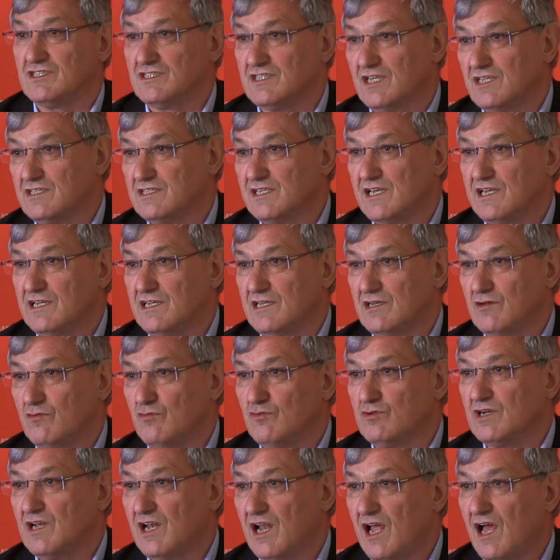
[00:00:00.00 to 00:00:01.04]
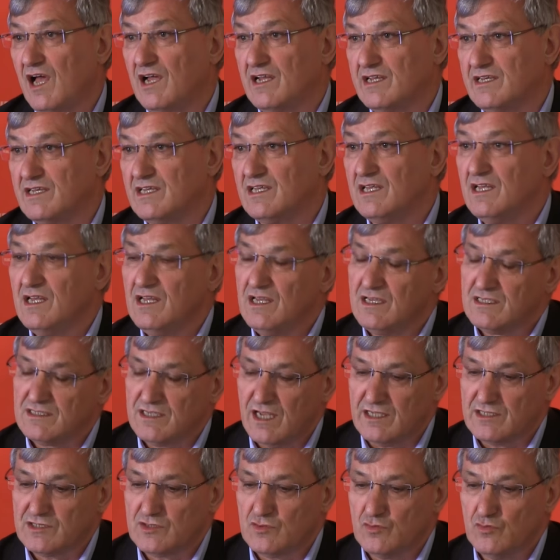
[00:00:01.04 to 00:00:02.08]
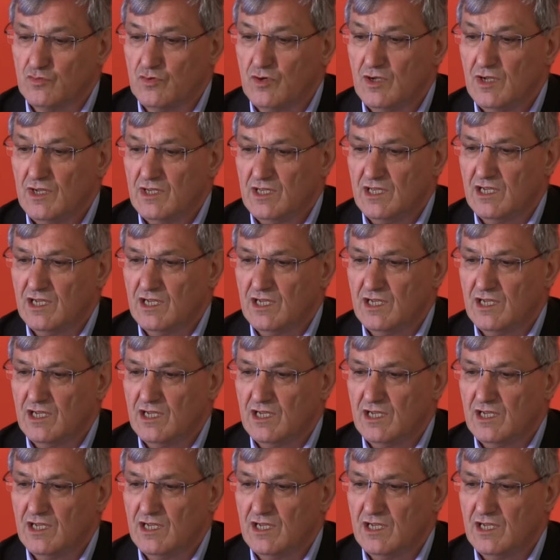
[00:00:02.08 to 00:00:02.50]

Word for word: gesetzliche Grundlage dazu.